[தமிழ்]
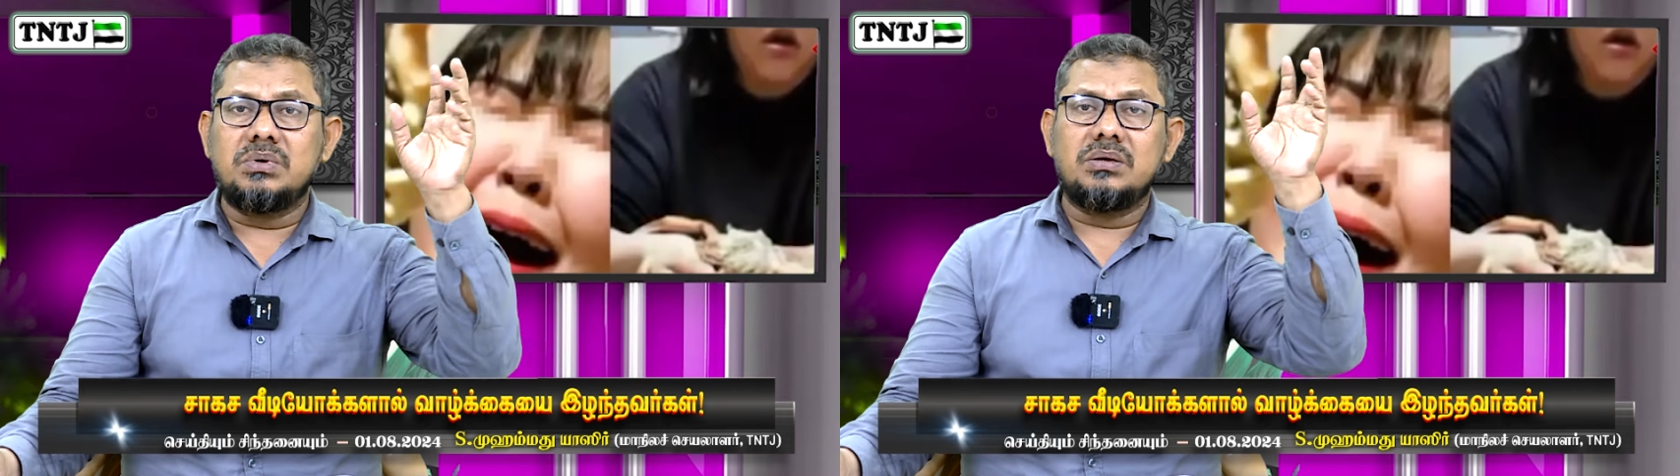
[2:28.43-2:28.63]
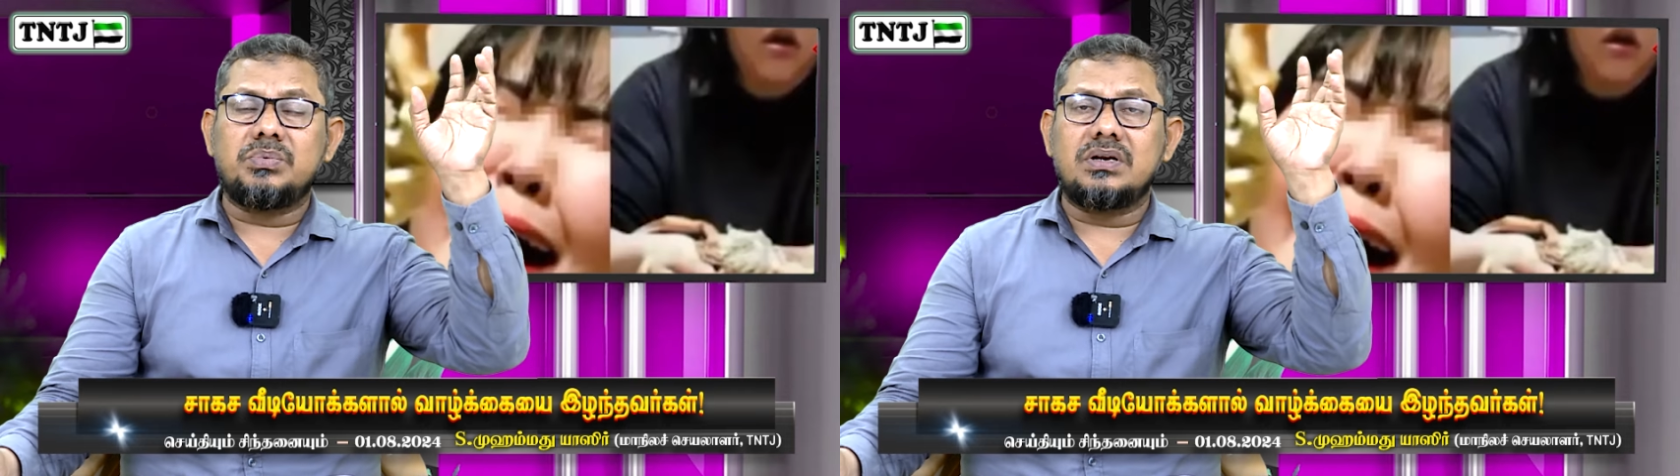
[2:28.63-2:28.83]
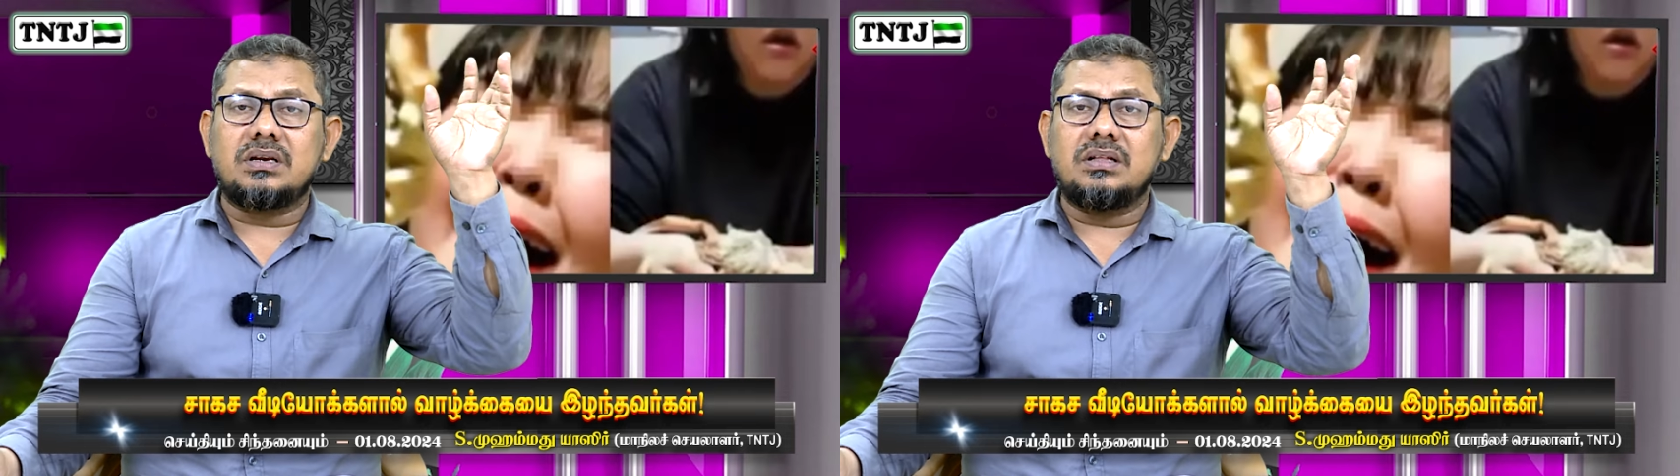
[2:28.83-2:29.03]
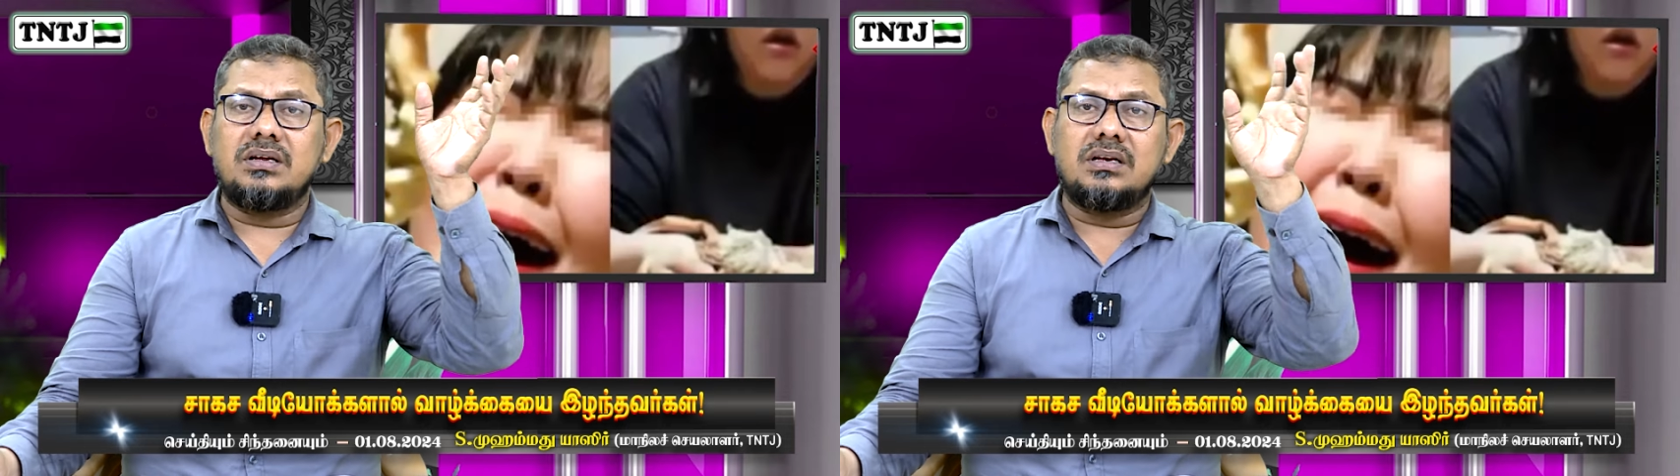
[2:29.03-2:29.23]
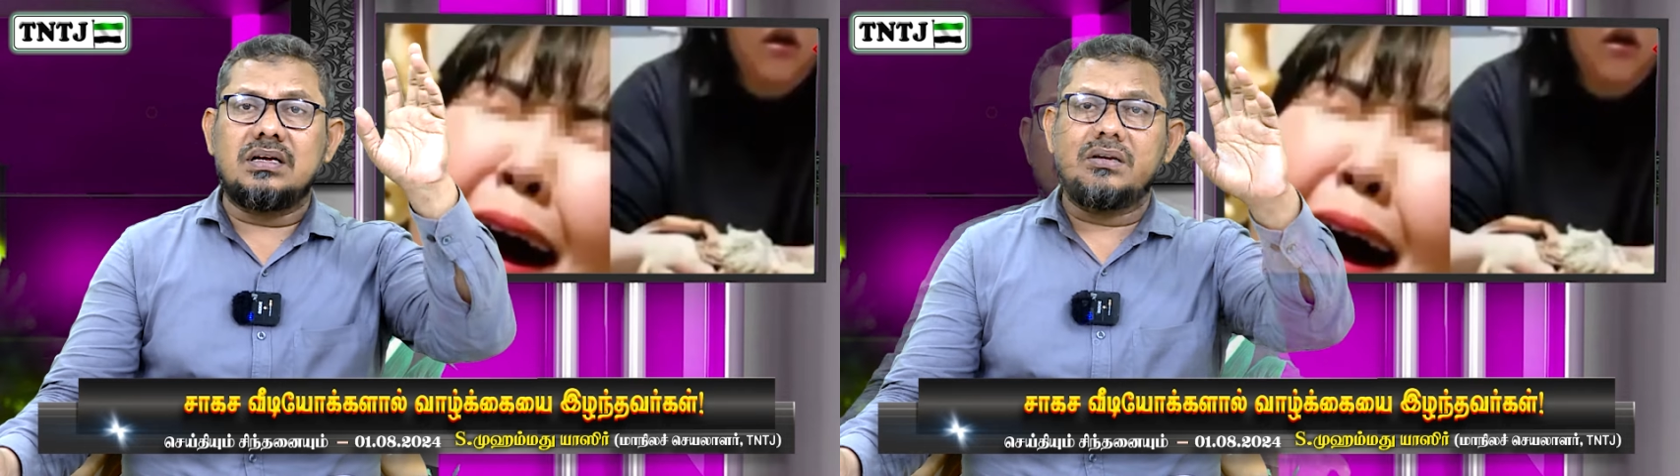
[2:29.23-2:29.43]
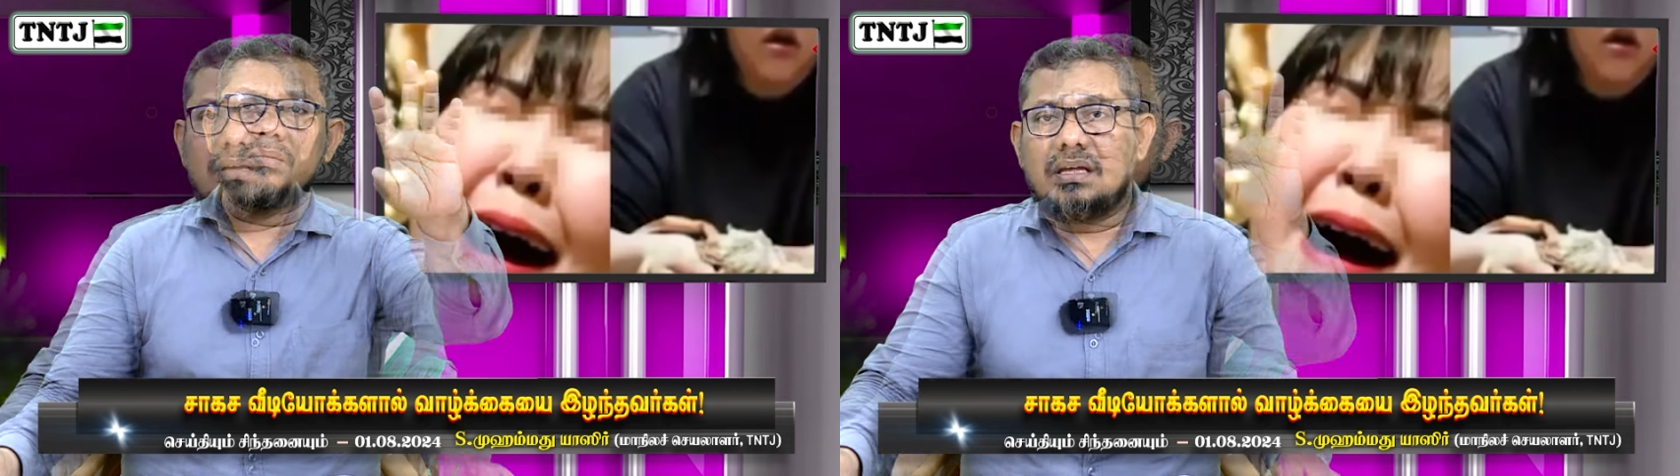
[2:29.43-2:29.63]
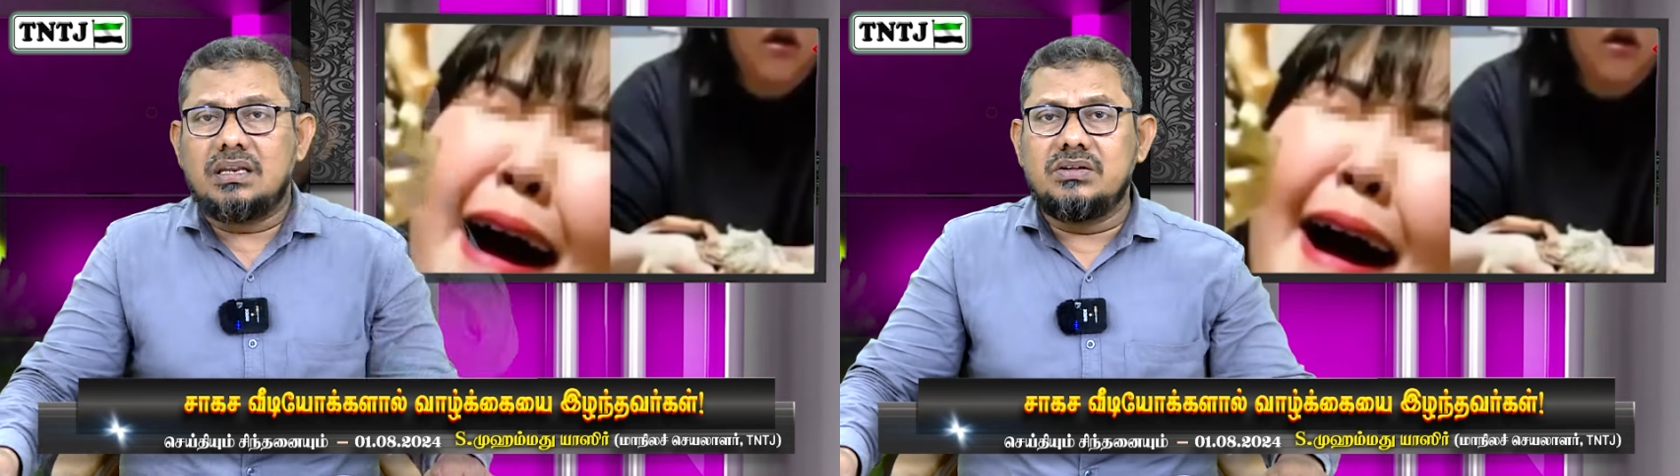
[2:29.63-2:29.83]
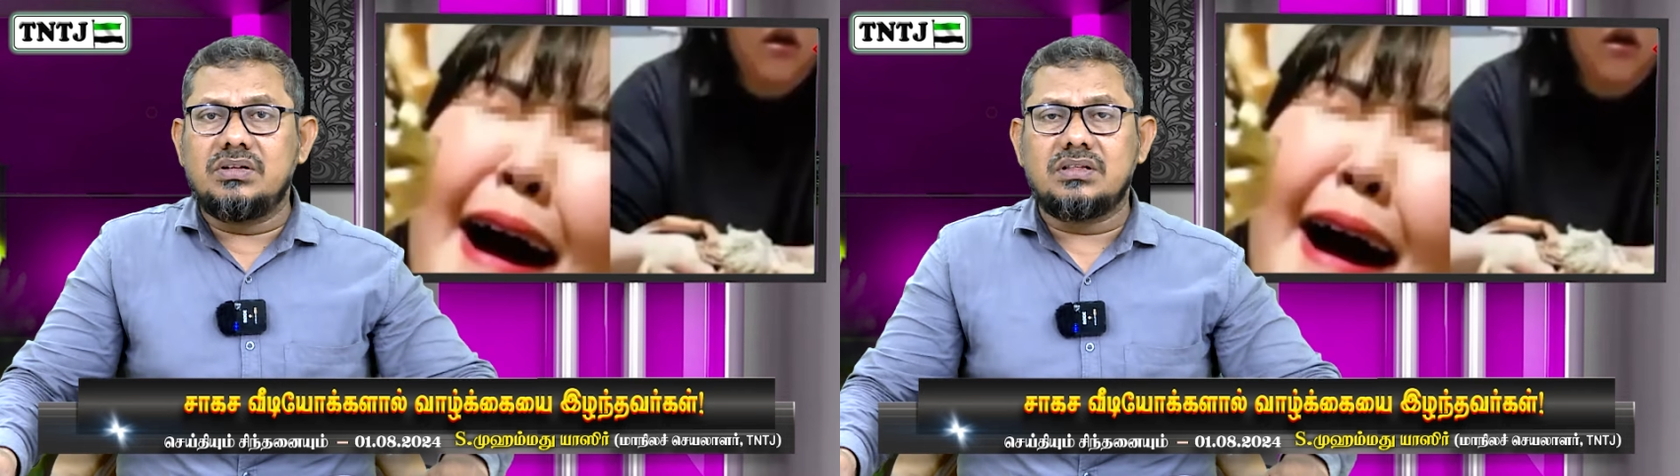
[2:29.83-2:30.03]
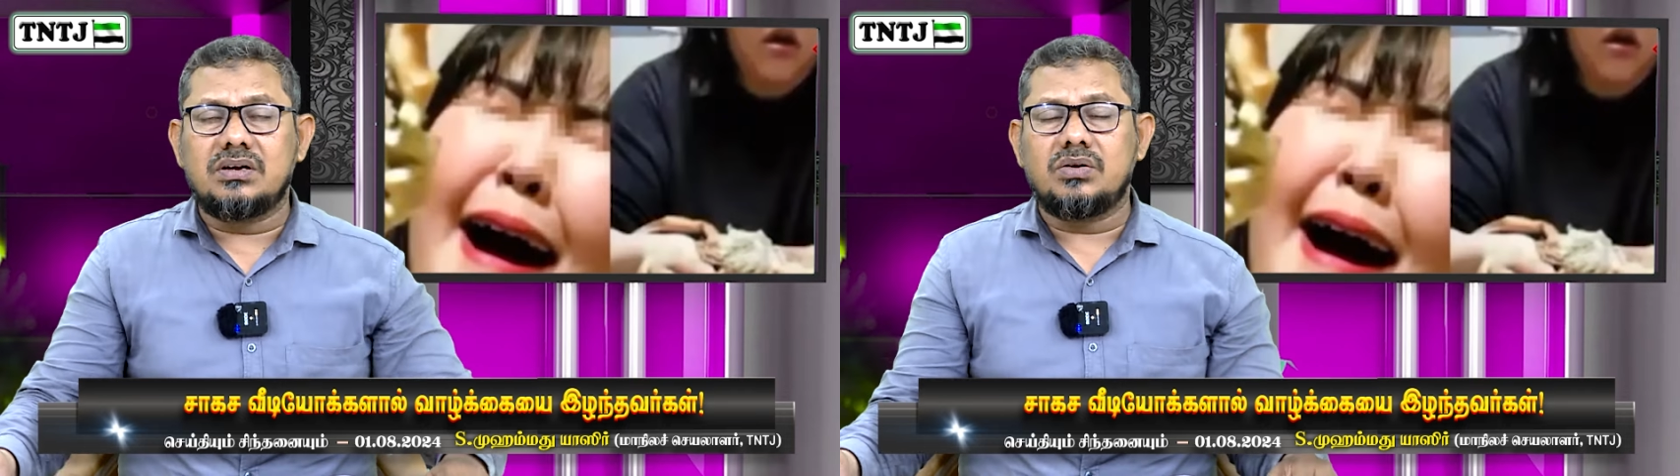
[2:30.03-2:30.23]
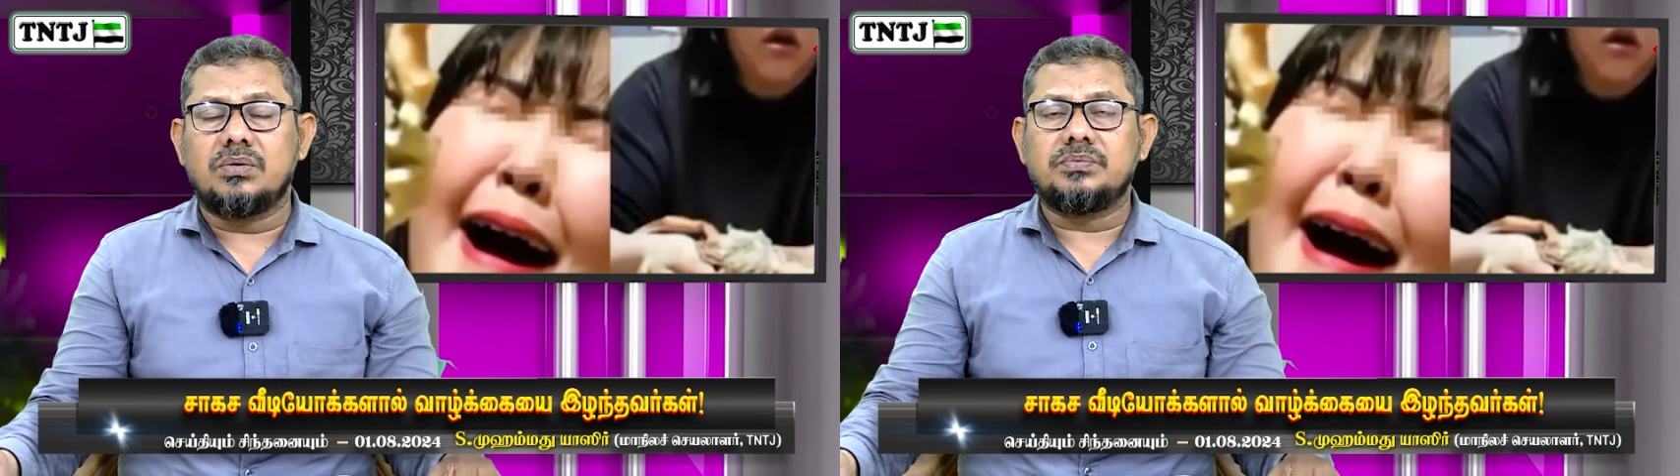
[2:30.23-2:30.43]
மதிப்பற்றதுன்னு எல்லாரும் அறிந்து
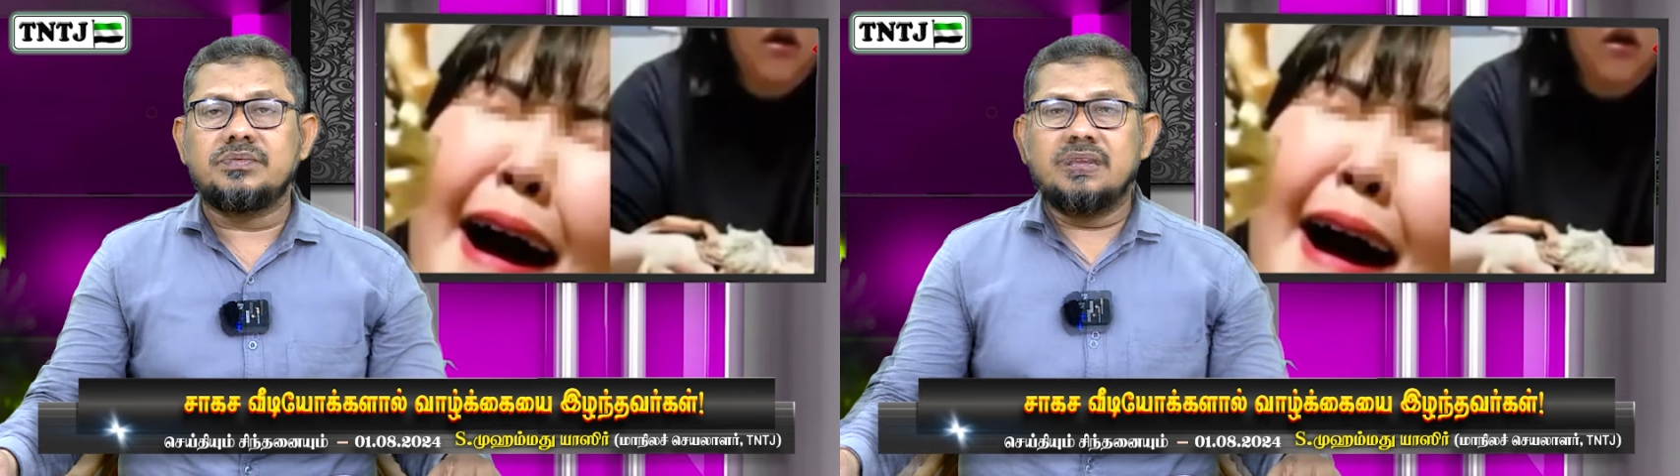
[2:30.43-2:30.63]
வைத்திருக்கிறோம்